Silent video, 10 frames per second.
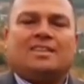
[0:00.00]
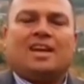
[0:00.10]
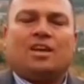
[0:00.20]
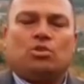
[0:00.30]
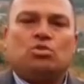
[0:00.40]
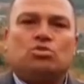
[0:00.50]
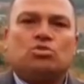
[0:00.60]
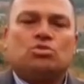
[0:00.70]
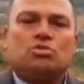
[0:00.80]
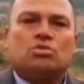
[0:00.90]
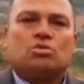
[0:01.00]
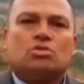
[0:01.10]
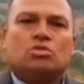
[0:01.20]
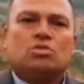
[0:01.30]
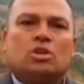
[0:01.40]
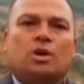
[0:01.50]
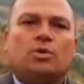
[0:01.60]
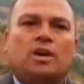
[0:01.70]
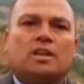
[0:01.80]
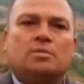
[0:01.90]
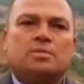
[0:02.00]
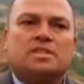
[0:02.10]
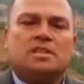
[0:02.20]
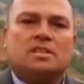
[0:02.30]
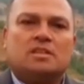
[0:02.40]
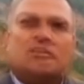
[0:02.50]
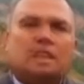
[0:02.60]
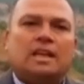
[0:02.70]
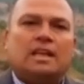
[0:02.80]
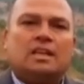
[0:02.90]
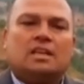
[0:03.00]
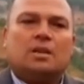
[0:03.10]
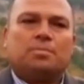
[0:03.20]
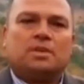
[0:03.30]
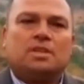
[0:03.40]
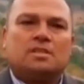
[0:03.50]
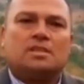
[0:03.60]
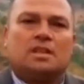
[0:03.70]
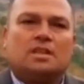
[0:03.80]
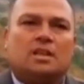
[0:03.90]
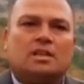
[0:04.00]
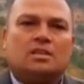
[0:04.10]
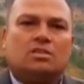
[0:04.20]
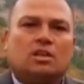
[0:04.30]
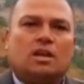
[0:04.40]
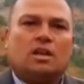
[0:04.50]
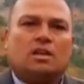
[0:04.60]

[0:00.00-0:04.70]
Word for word: terör evladımızı iyilik yaptığı sırada el